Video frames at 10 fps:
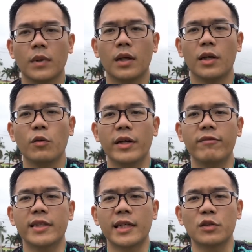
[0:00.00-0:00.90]
Lưu ý
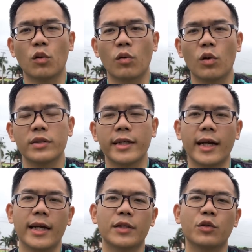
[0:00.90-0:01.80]
về size số của đôi giày
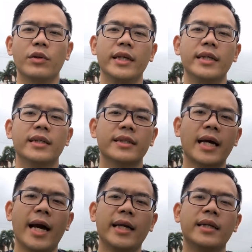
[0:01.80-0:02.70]
này là tôi đi
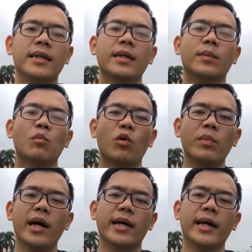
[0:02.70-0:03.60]
size
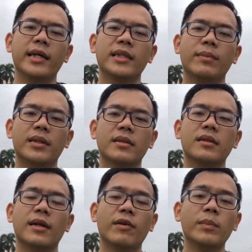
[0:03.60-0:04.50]
40 ở đây, nhưng mà thực
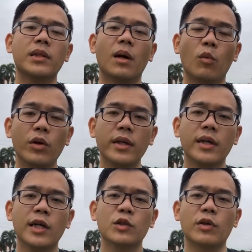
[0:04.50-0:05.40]
sự là vẫn bị thừa mũi.
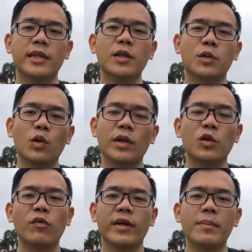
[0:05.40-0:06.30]
Chuẩn nhất của tôi là
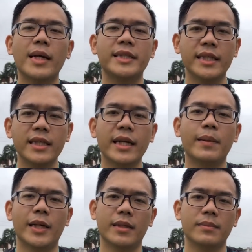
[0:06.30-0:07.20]
tôi phải đi 39 anh
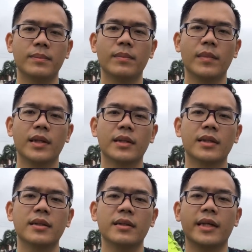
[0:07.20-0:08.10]
em ạ.
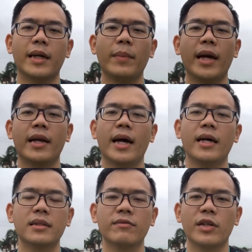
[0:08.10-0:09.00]
Thực sự thì Kelme
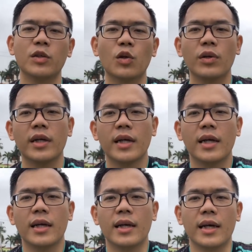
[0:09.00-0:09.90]
đã tư vấn cho tôi
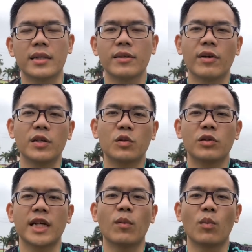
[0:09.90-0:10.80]

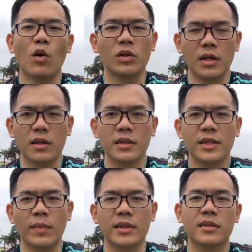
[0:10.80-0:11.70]
size 41 cơ,
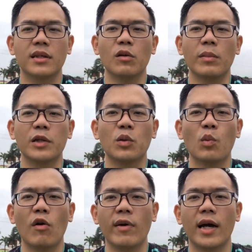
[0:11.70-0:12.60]
nhưng mà thực sự lúc đấy tôi
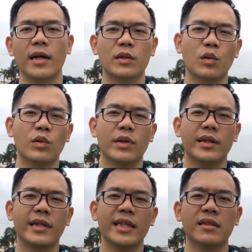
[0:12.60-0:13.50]
mua về
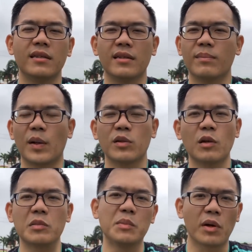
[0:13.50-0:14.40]
tôi đi thử mà nó
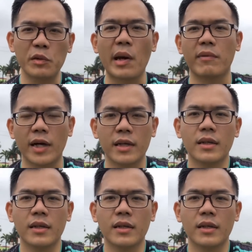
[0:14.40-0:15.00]
rộng như một cái thuyền vậy.